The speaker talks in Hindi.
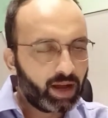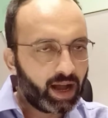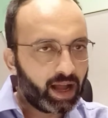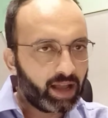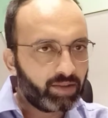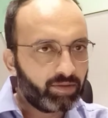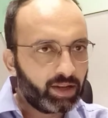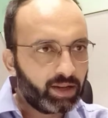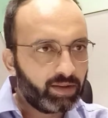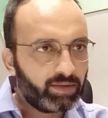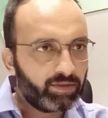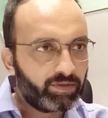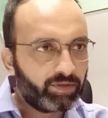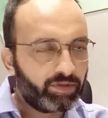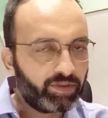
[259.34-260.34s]
आई विल
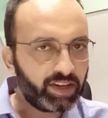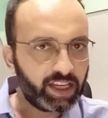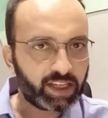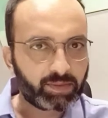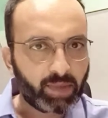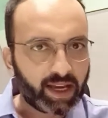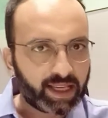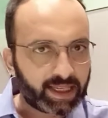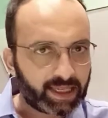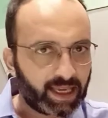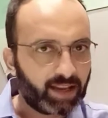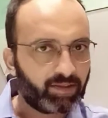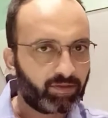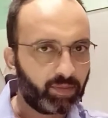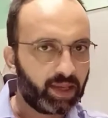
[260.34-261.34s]
फ्रीज माई
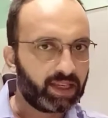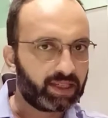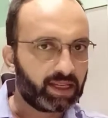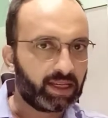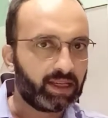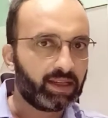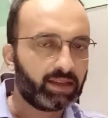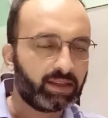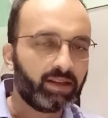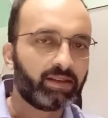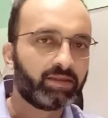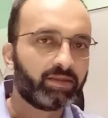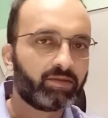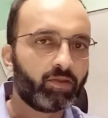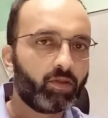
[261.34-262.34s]
सेल्फ बेसिकली है ना
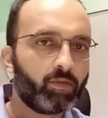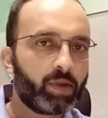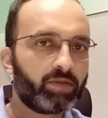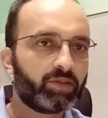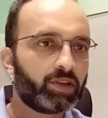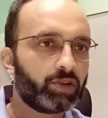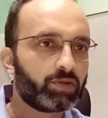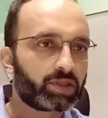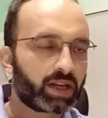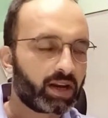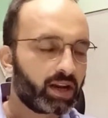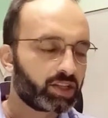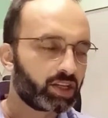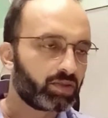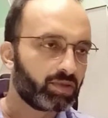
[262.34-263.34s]
वो मैं वर्ड यूज़
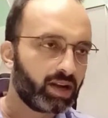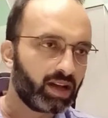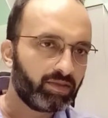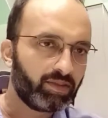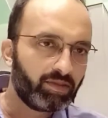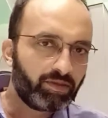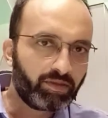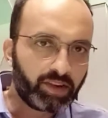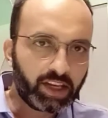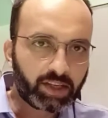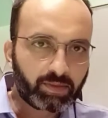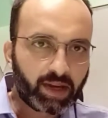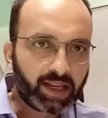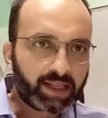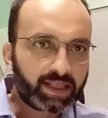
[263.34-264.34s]
करना चाहूँगा आई विल
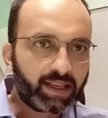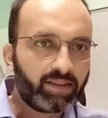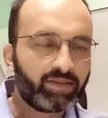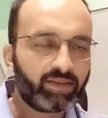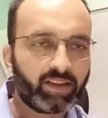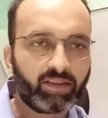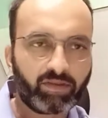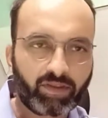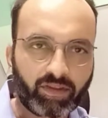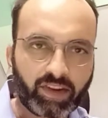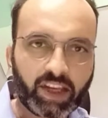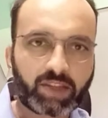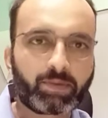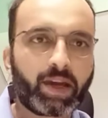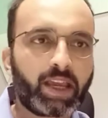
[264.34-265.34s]
फ्रीज माई सेल्फ आई विल
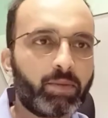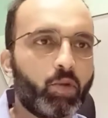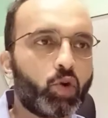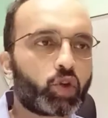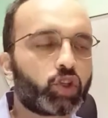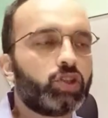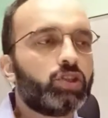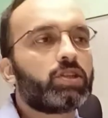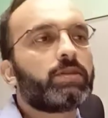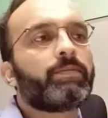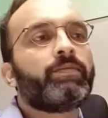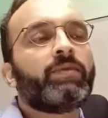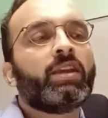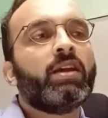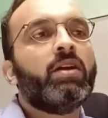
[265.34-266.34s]
फ्रीज माई इमोशंस
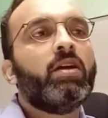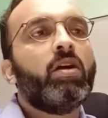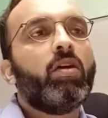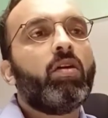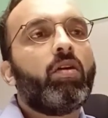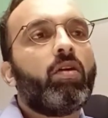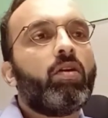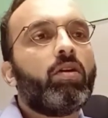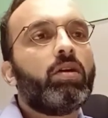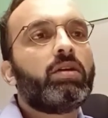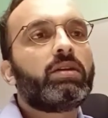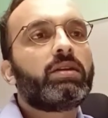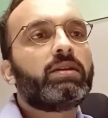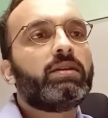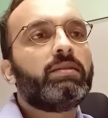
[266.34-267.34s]

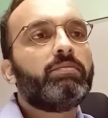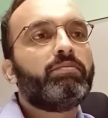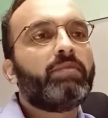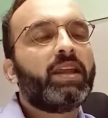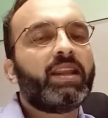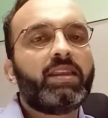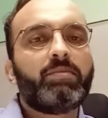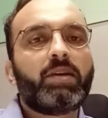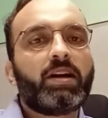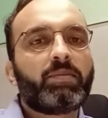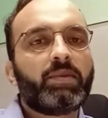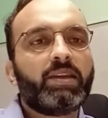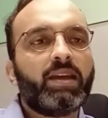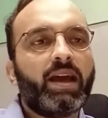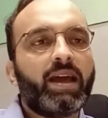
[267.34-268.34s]
और मेरे दिमाग
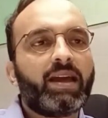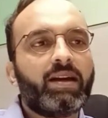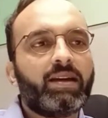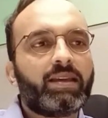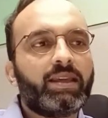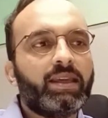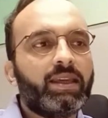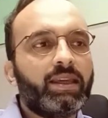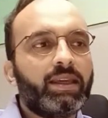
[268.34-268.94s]
में ये आएगा कि